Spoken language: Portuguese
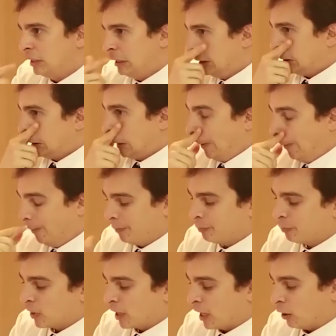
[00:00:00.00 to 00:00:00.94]
Então,
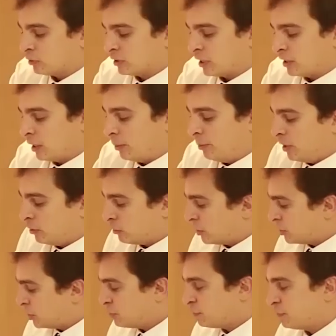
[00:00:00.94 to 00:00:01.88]
é um tratamento que a
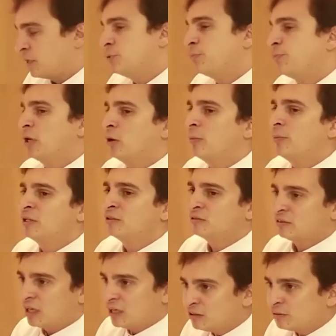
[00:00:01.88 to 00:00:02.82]
gente faz de pelo menos
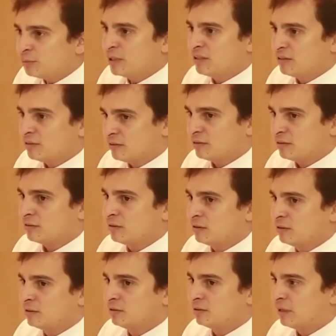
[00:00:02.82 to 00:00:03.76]
três meses,
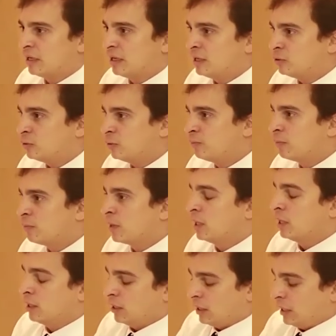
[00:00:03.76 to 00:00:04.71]
certo?
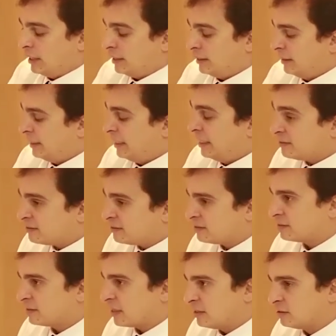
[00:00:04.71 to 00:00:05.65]
Nesses
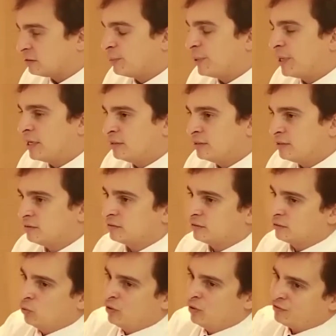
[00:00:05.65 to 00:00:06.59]
três meses,
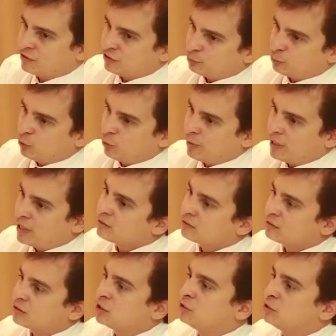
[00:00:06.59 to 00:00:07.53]
uma vez por mês
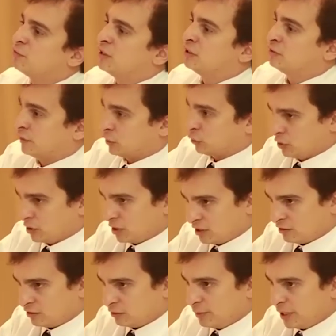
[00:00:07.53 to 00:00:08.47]
a gente faz fator de
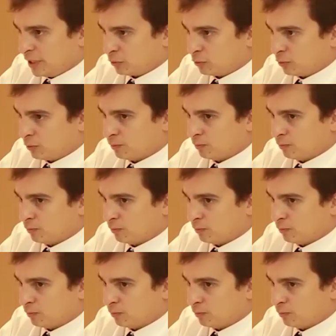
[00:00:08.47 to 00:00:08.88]
crescimento